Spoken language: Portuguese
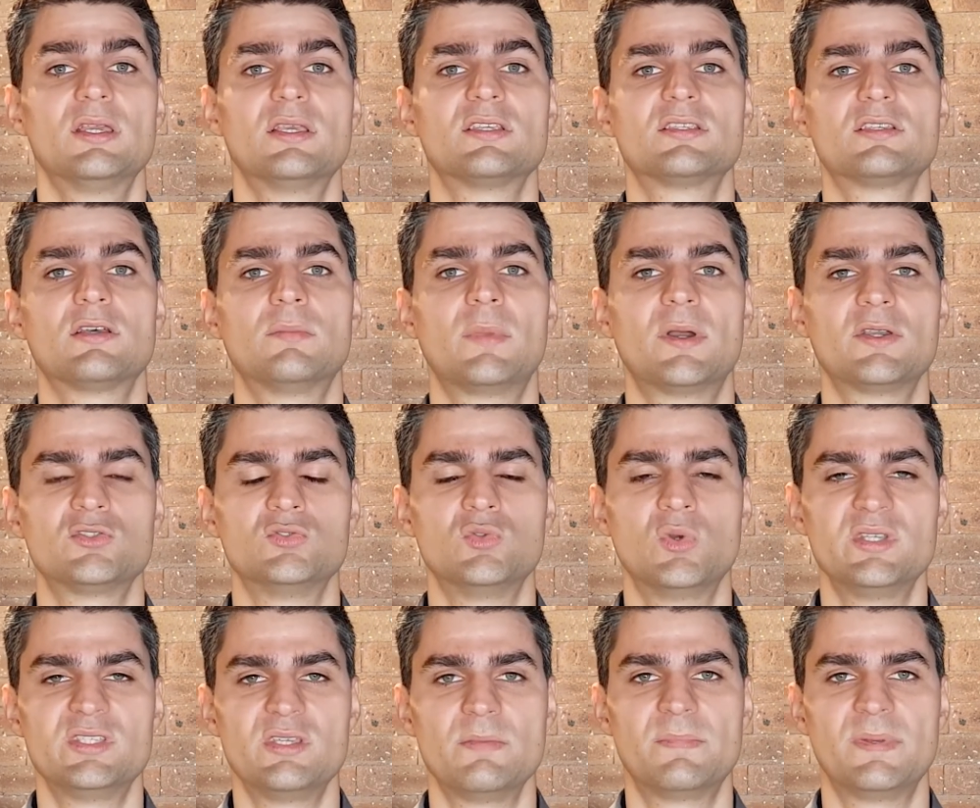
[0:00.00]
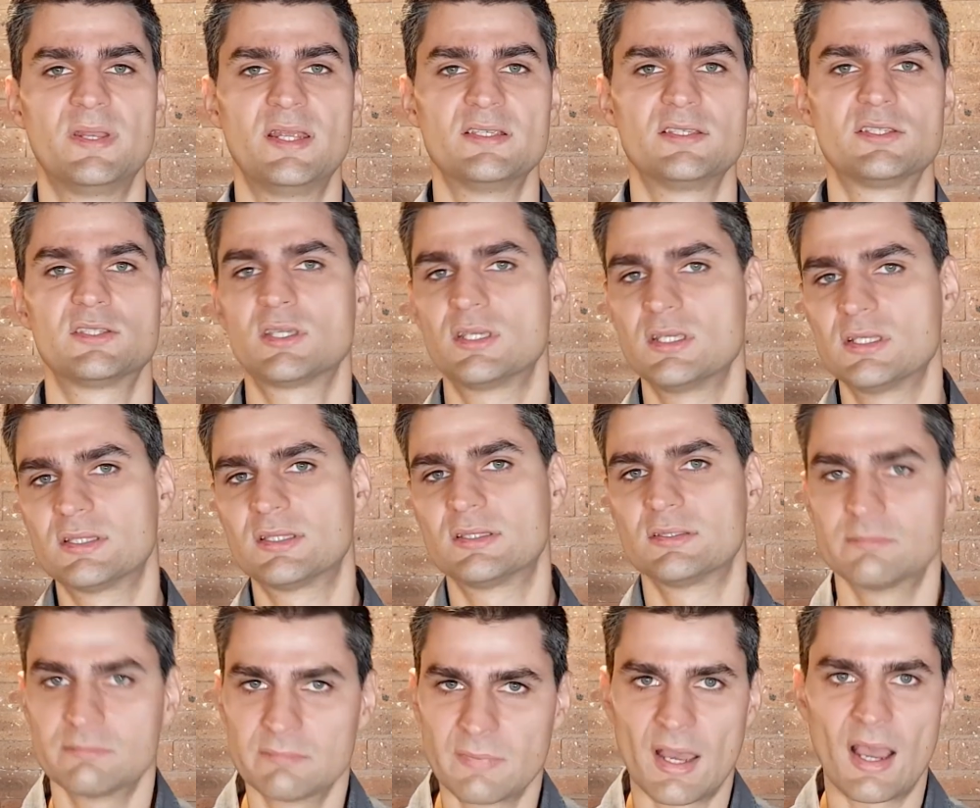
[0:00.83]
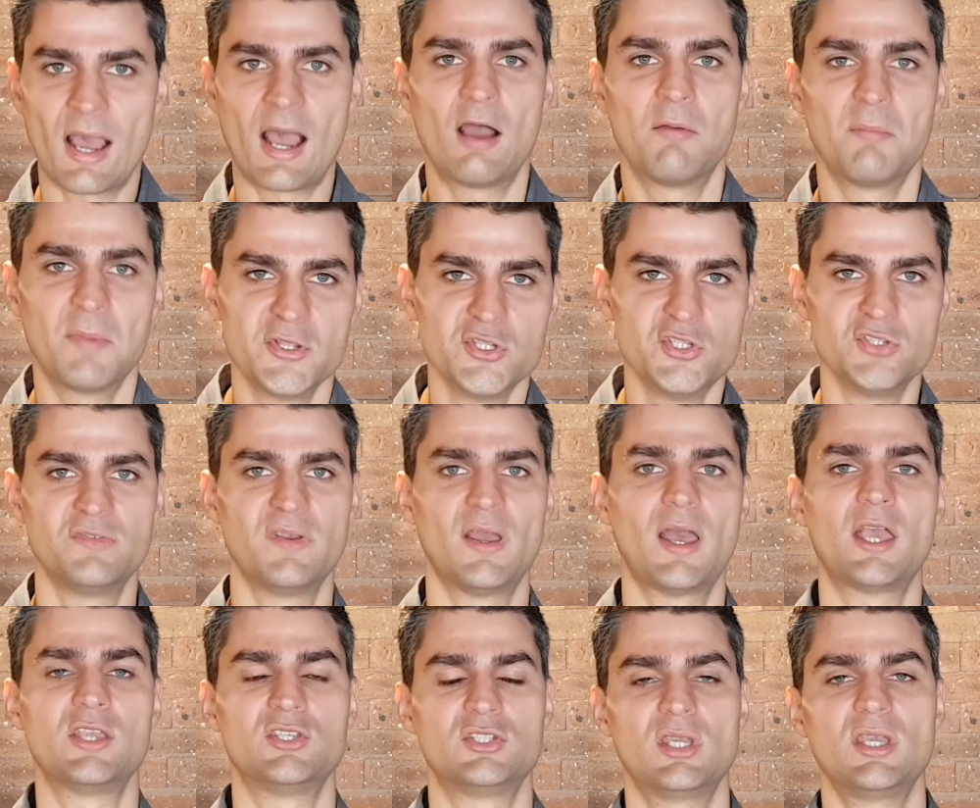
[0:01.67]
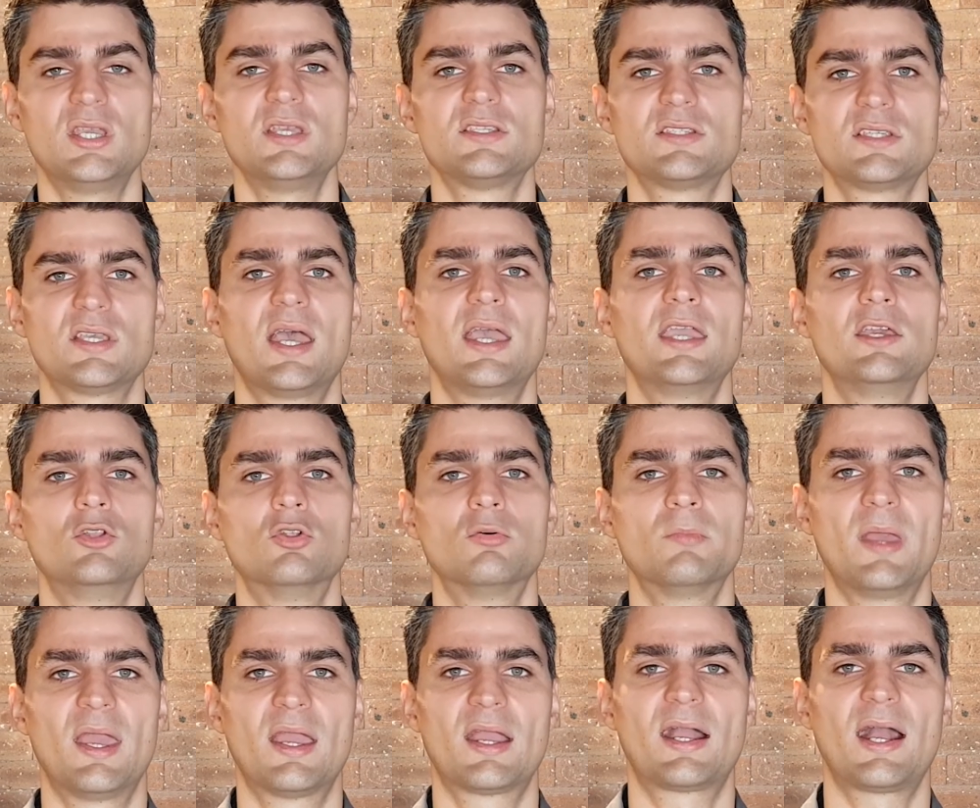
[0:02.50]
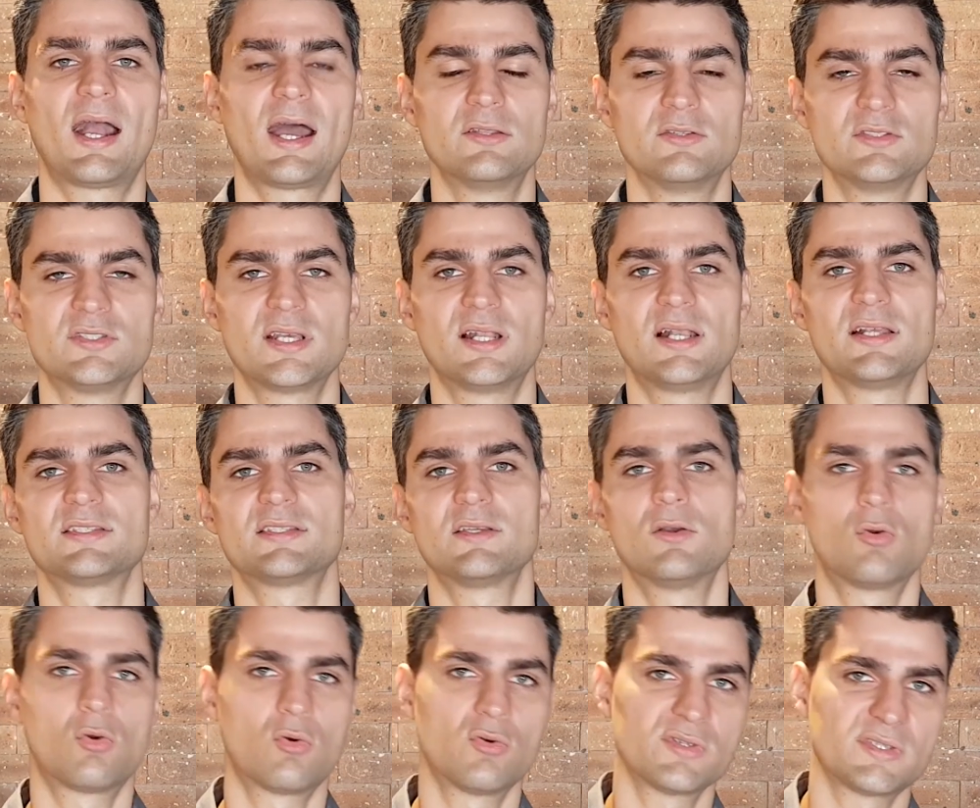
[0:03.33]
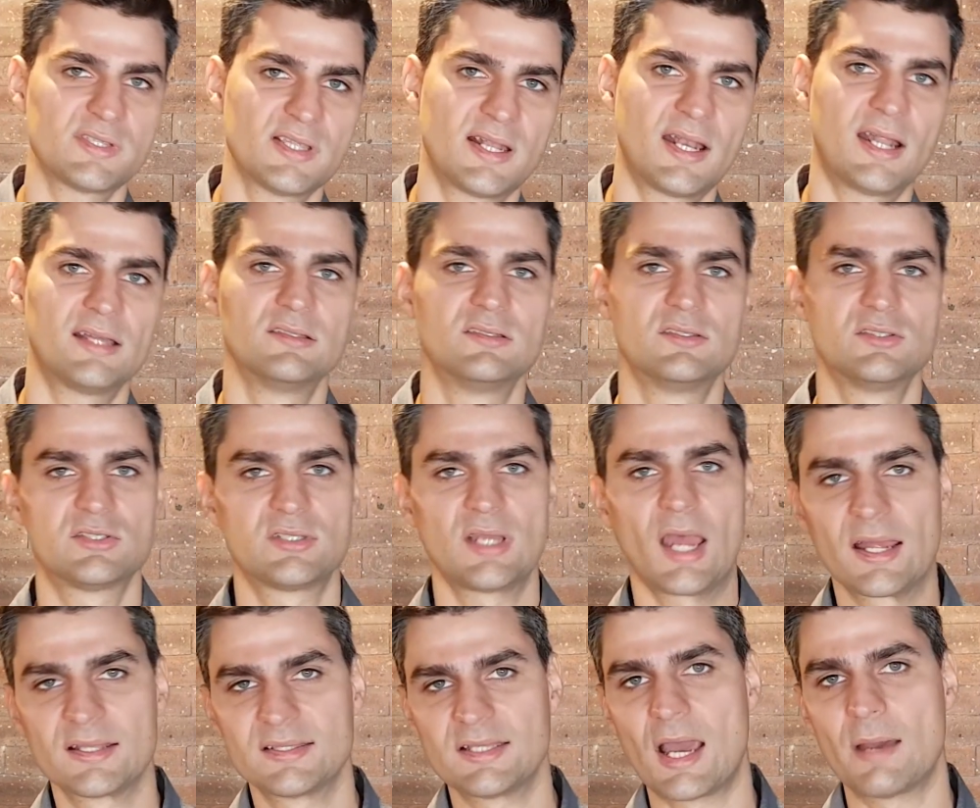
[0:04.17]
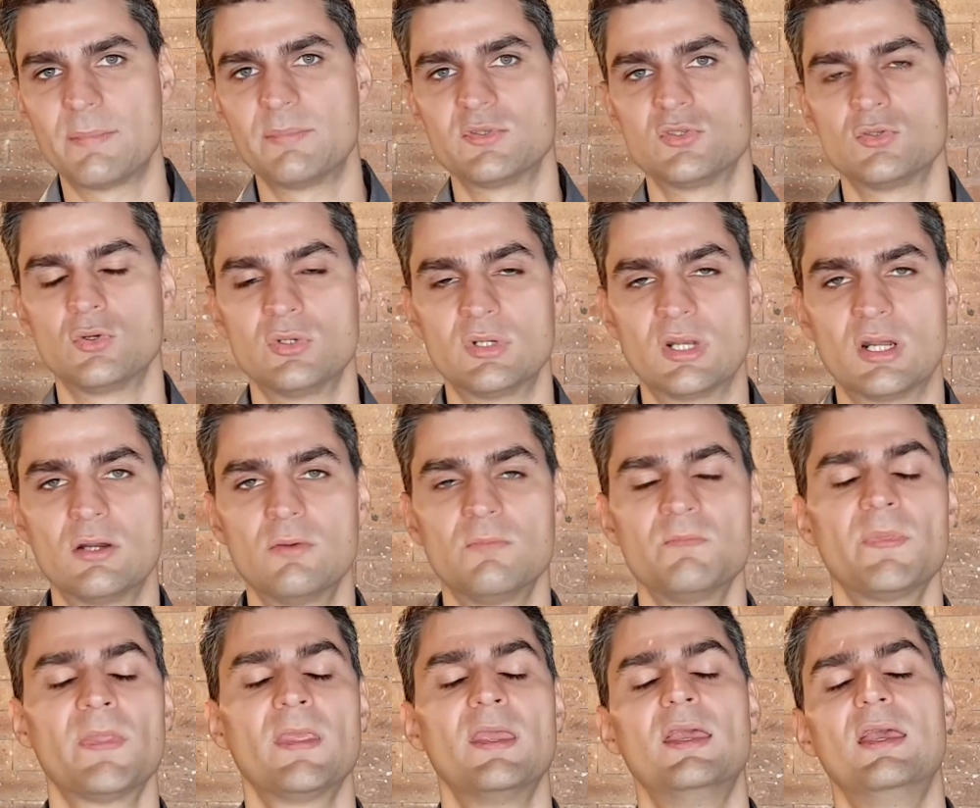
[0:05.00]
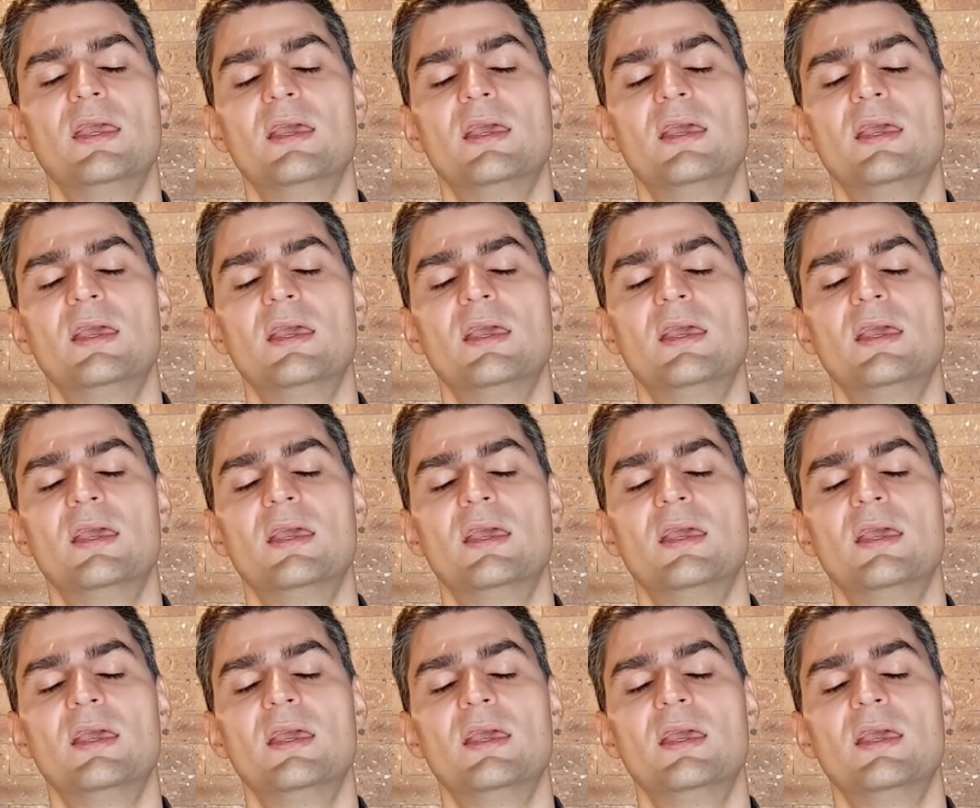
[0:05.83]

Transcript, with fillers: que são mais duas empresas que há uma divergência aí no mercado se elas são consideradas startups ou não